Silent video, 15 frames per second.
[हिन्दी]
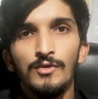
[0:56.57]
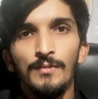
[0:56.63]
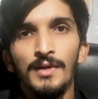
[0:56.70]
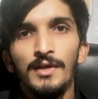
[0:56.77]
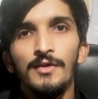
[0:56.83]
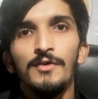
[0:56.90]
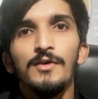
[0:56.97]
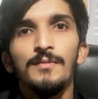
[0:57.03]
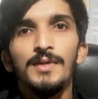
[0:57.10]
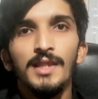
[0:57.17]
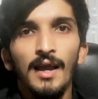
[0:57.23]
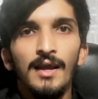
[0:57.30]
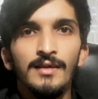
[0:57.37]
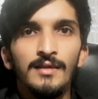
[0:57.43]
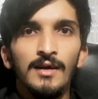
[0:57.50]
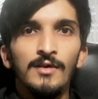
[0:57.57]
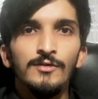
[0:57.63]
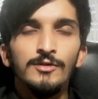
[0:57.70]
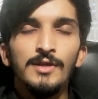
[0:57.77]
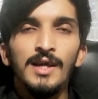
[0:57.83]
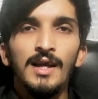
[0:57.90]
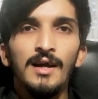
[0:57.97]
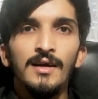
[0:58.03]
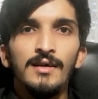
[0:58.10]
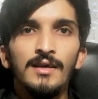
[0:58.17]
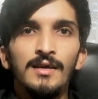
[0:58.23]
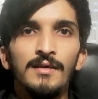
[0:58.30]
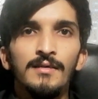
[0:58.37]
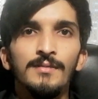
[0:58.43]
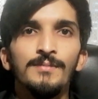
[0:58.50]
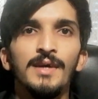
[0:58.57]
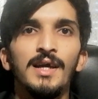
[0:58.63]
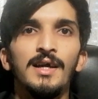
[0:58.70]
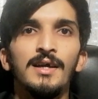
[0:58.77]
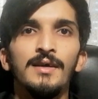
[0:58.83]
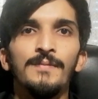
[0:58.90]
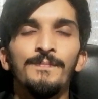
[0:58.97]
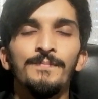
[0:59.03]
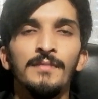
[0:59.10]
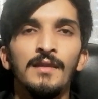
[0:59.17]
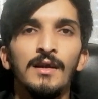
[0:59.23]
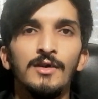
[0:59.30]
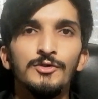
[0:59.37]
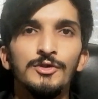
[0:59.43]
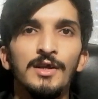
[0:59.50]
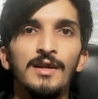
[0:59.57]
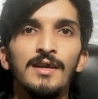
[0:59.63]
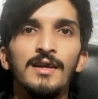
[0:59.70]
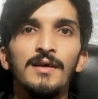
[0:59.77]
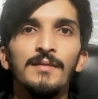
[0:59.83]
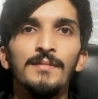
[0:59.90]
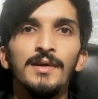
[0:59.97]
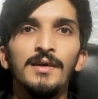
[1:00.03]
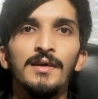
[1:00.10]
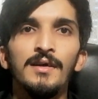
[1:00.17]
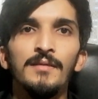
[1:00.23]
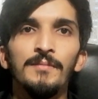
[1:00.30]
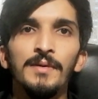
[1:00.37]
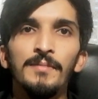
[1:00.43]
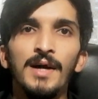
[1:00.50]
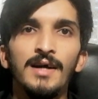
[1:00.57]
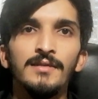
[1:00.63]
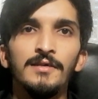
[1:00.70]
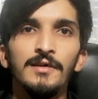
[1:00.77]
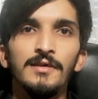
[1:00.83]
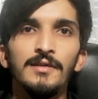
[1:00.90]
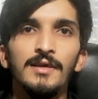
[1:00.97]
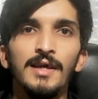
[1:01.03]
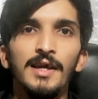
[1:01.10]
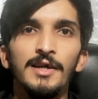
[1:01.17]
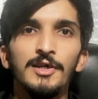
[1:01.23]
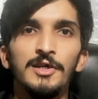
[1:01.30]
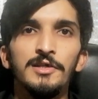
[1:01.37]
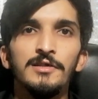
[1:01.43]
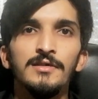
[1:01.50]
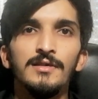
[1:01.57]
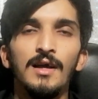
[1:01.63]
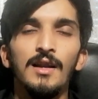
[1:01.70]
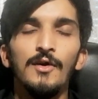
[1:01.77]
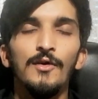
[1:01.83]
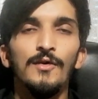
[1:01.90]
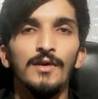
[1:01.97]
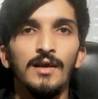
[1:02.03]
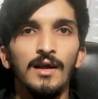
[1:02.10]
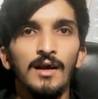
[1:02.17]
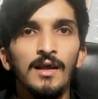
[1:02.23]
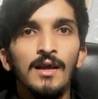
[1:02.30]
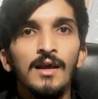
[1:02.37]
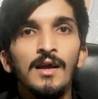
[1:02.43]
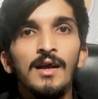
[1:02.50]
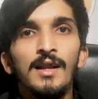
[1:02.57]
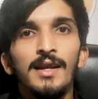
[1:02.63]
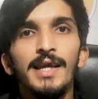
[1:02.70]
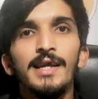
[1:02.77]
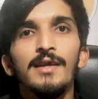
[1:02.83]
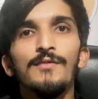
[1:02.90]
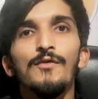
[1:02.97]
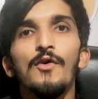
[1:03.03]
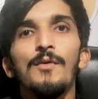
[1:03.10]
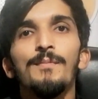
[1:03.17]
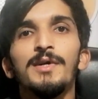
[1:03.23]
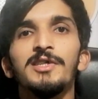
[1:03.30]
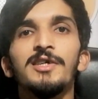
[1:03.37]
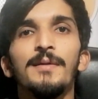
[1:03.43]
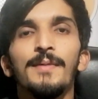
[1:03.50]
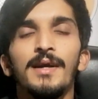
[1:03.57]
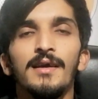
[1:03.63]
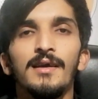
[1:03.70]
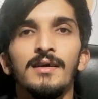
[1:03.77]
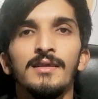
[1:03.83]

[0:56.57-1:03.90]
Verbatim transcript: तो मैंने उनको बताया था उसने कहा कि मैं ऑस्ट्रेलिया में भी बात की थी एक एजेंट था लाहौर का लेकिन वो पीछे पड़